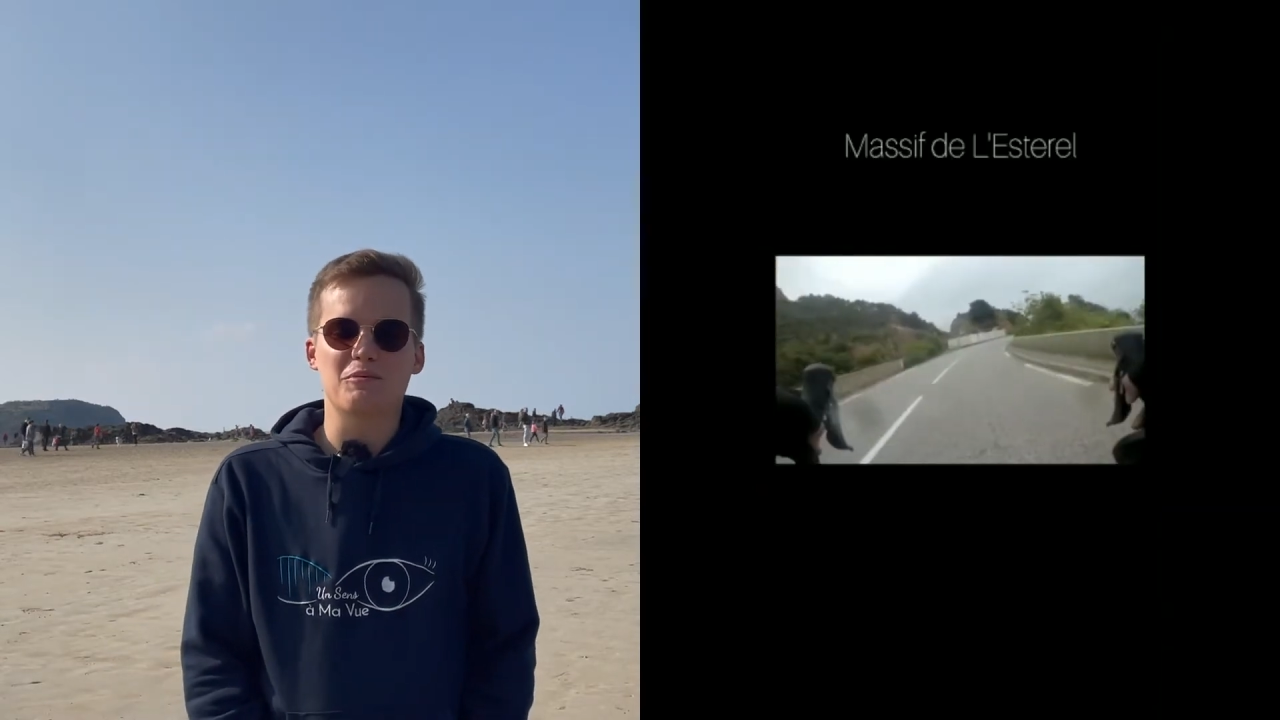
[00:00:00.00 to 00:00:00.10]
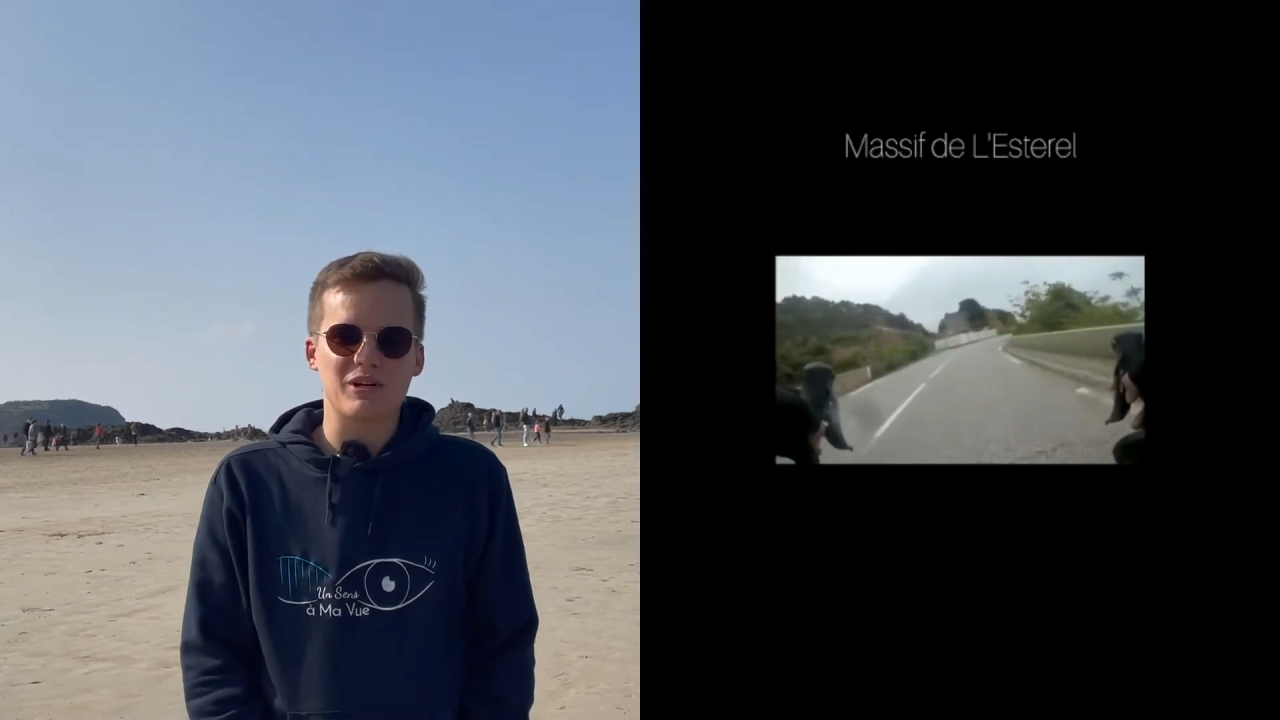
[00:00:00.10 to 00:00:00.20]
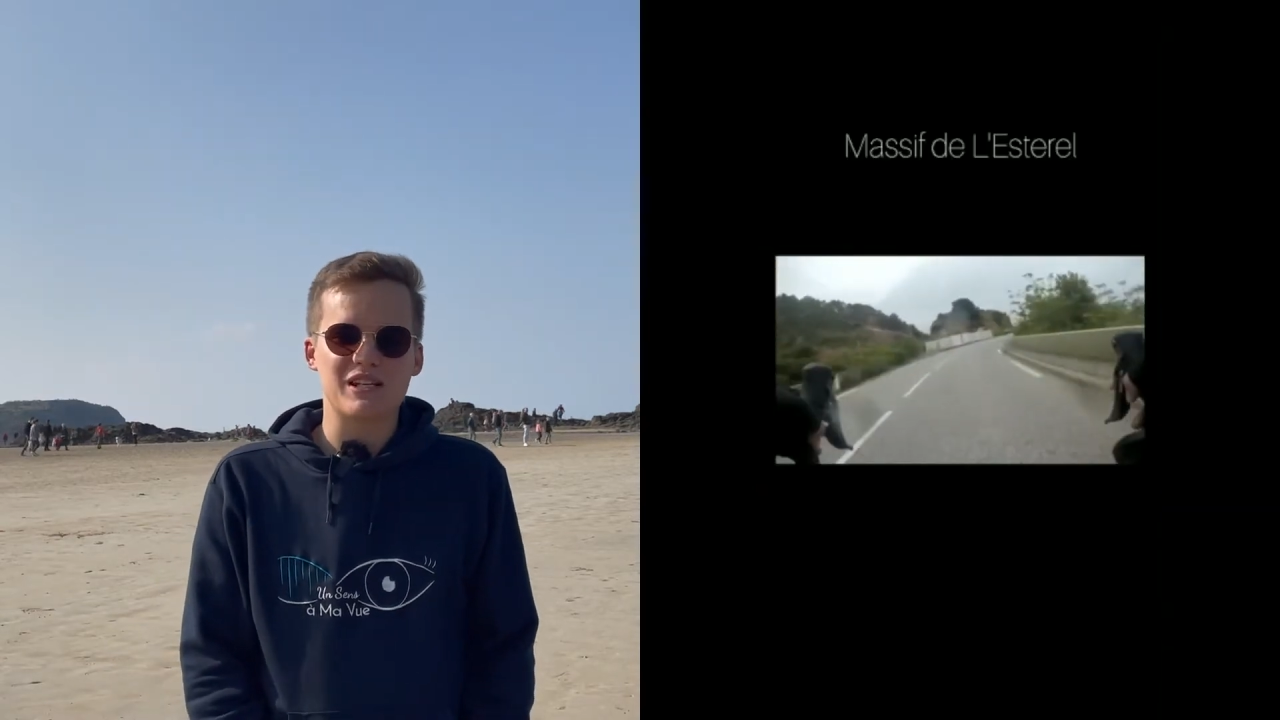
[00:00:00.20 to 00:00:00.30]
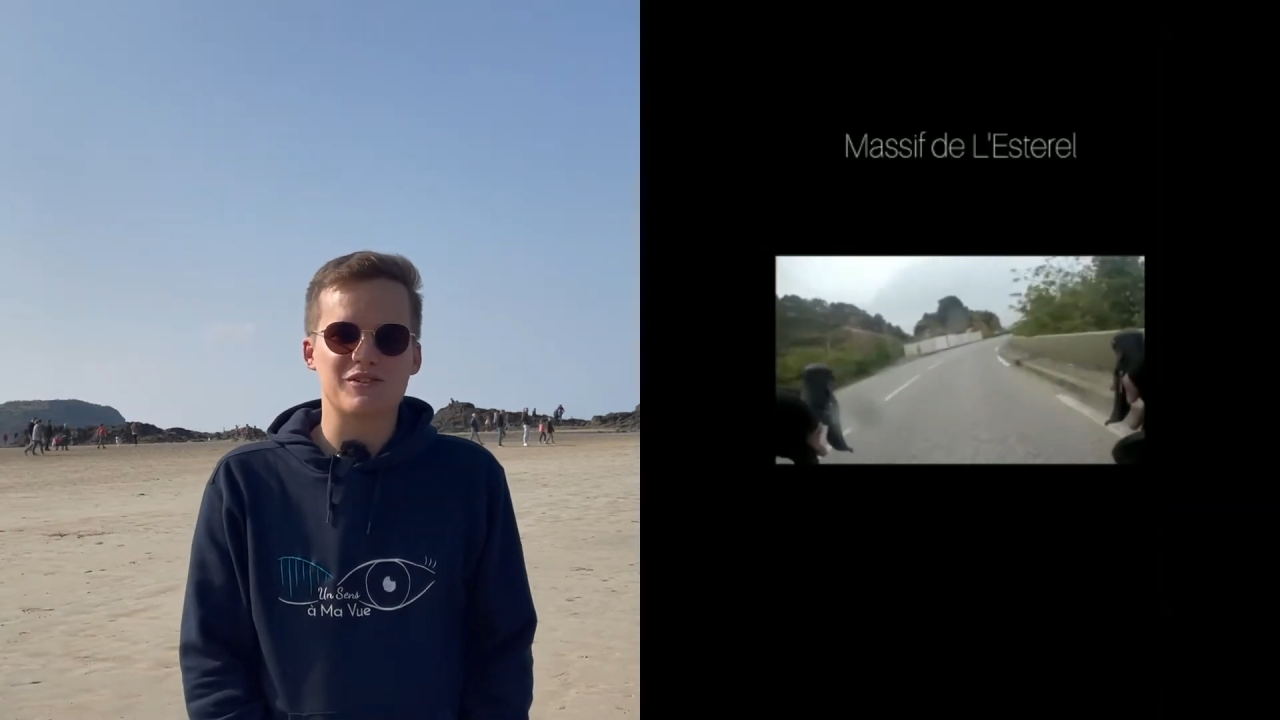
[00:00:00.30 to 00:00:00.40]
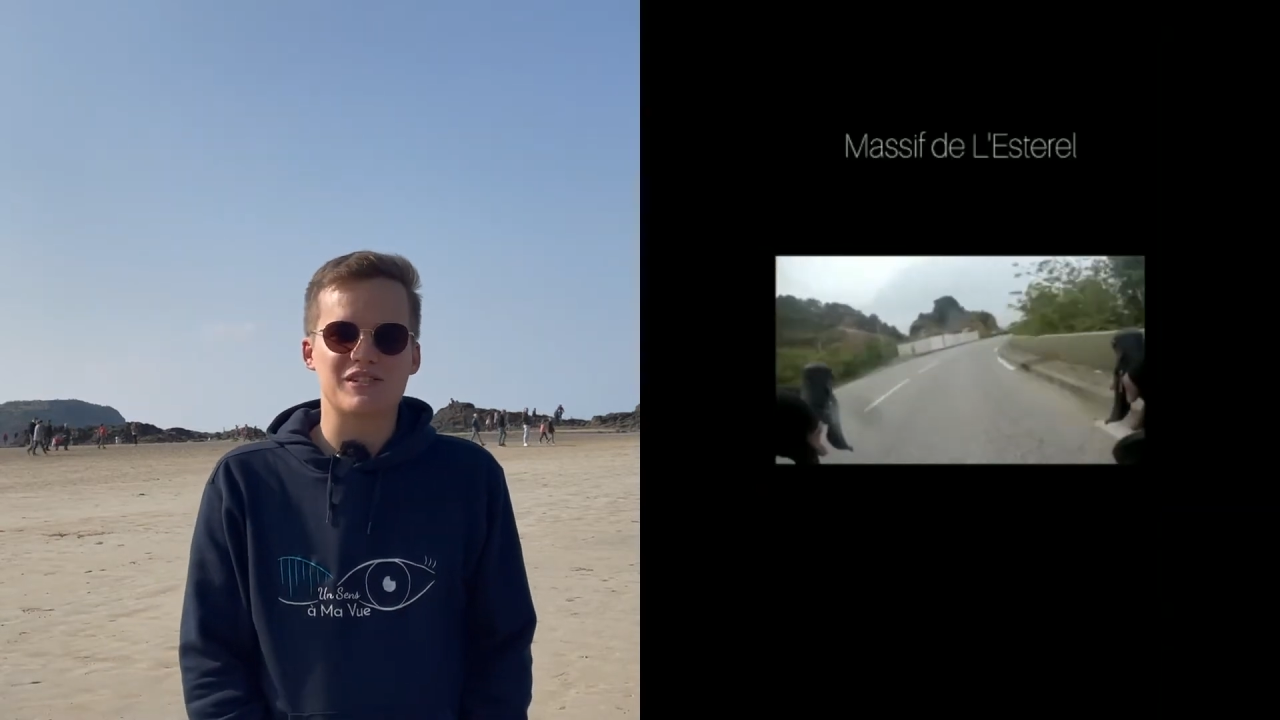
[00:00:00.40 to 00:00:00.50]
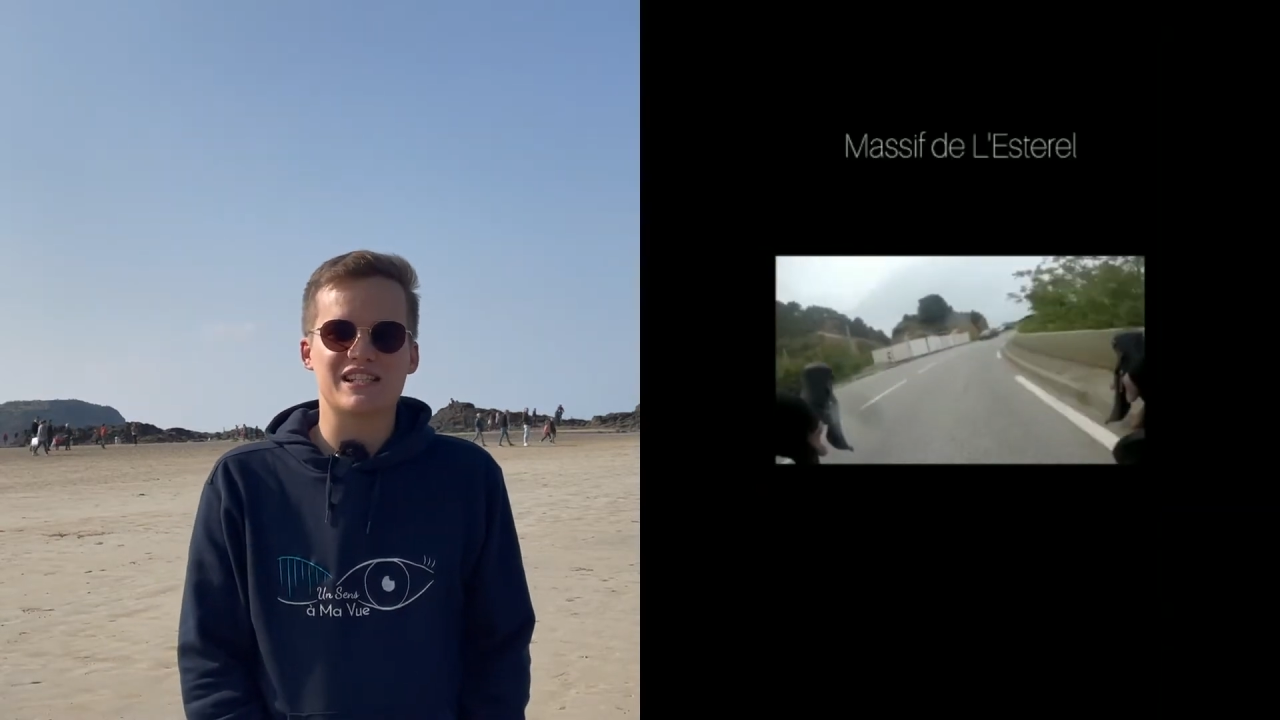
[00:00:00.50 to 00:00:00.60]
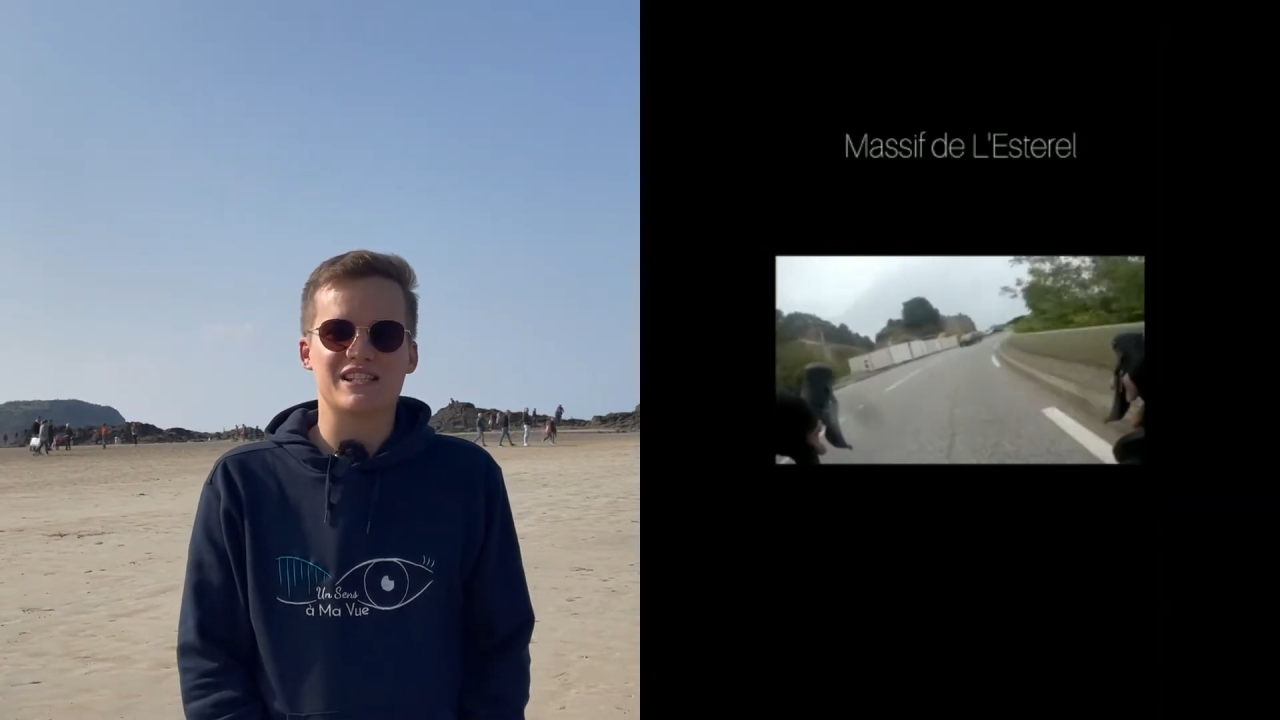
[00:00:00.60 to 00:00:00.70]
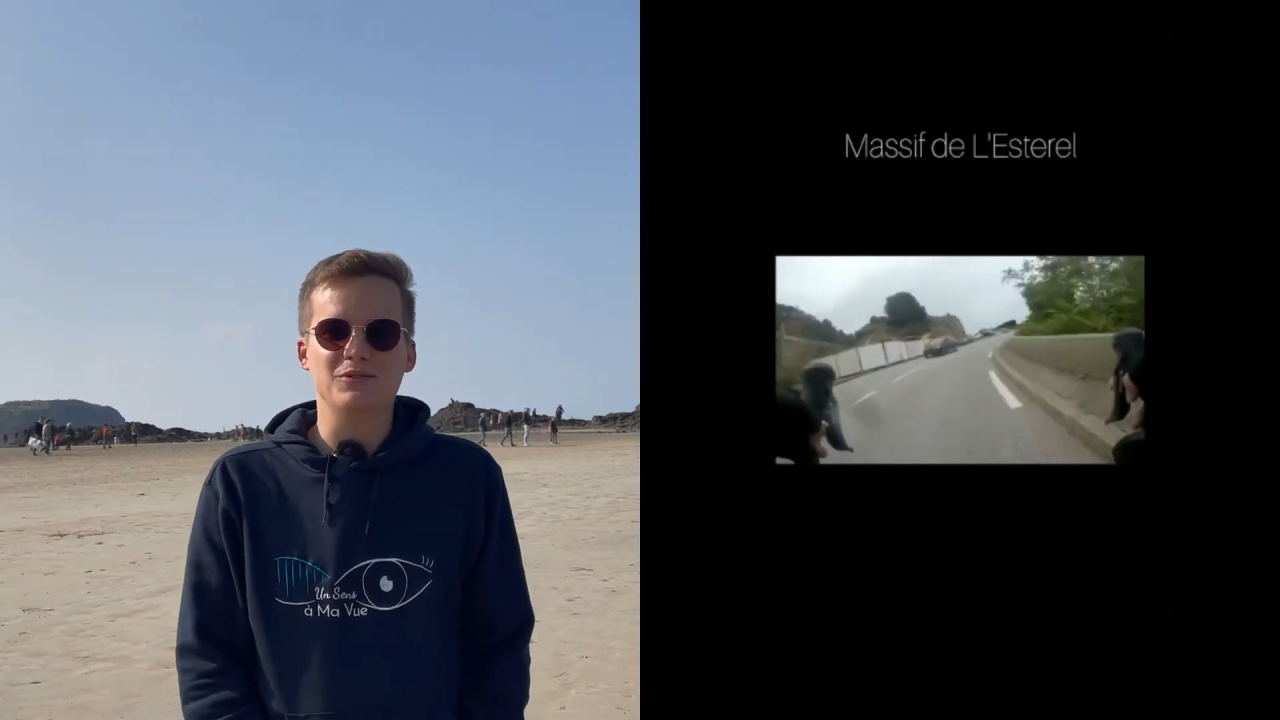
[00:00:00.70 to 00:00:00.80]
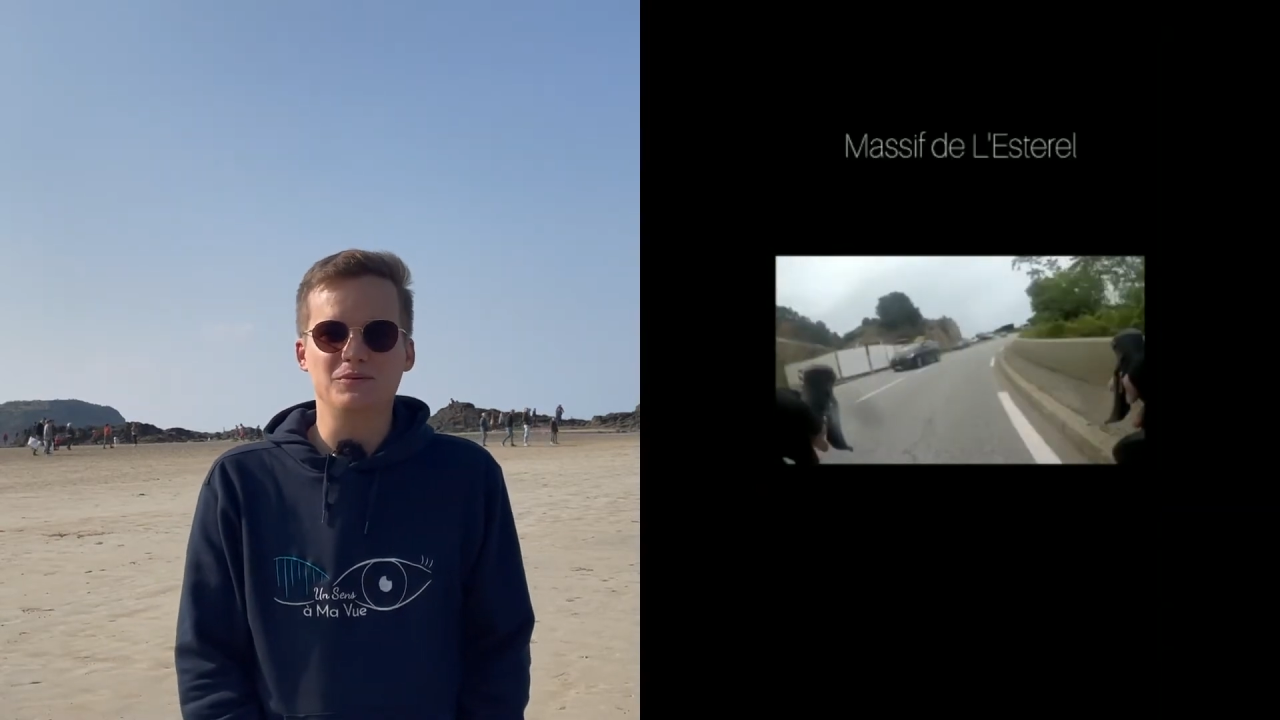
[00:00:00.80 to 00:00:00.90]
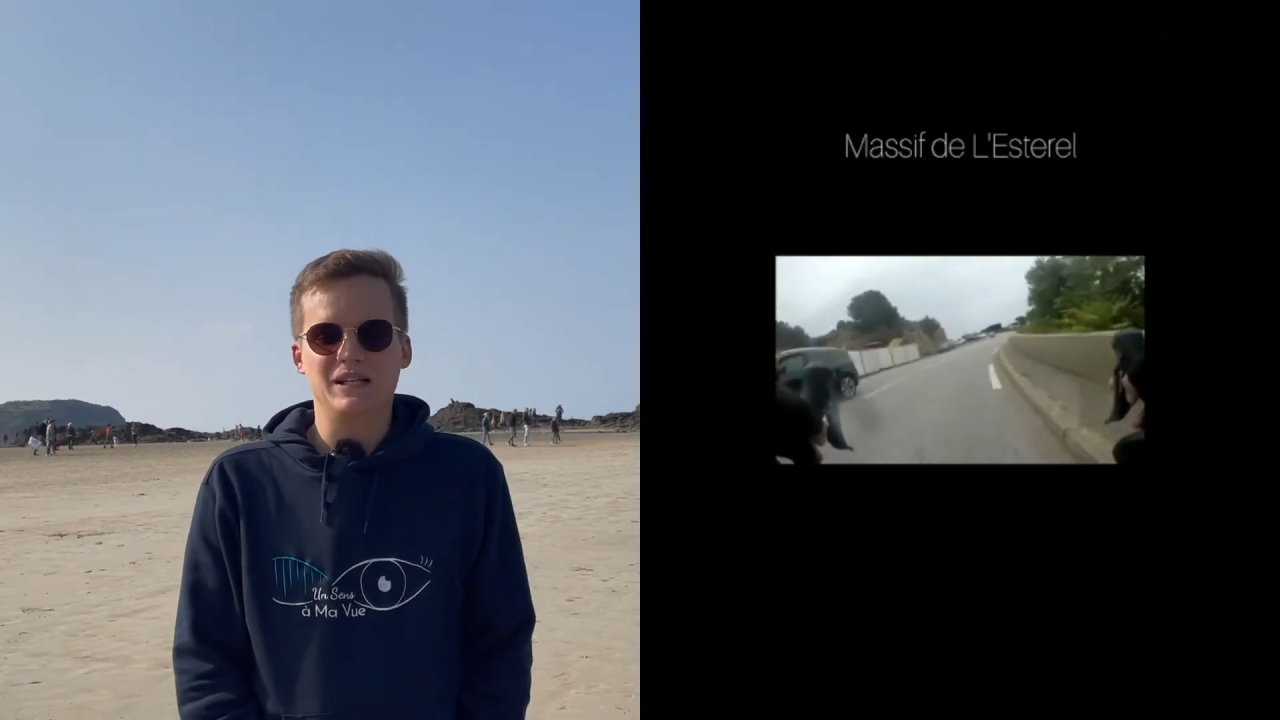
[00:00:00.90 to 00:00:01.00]
pour
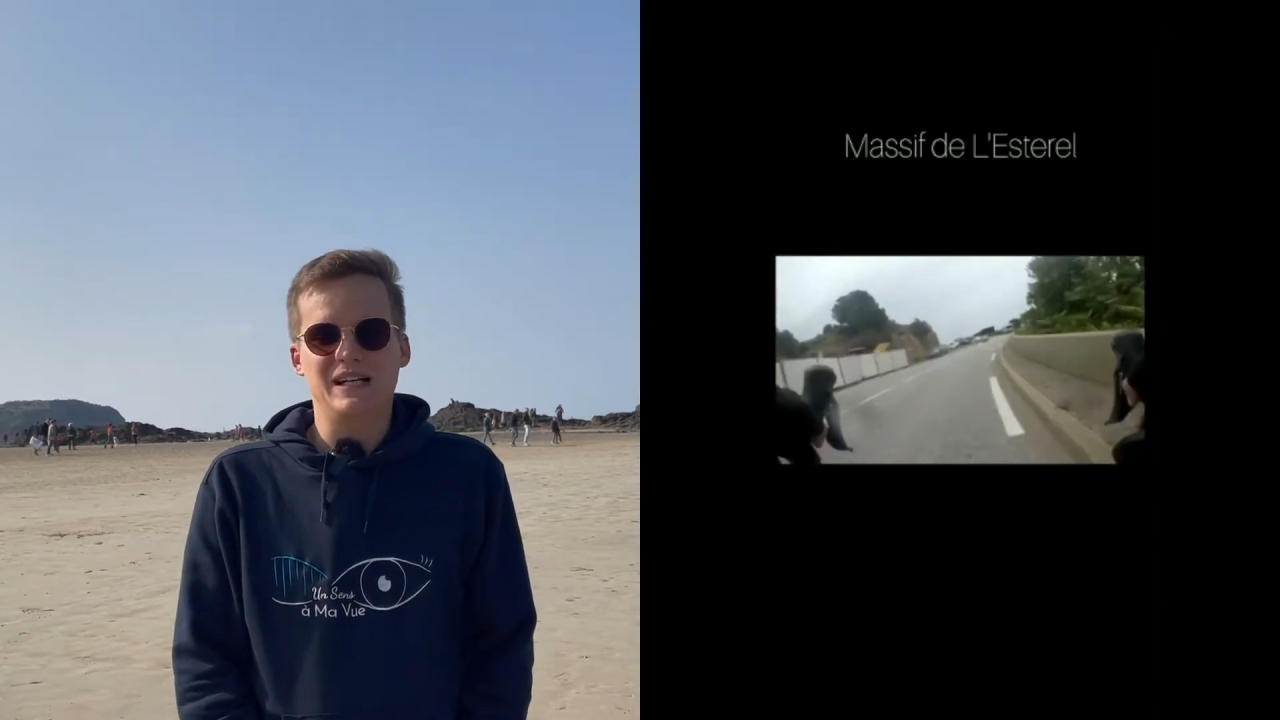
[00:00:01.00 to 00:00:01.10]
l'association.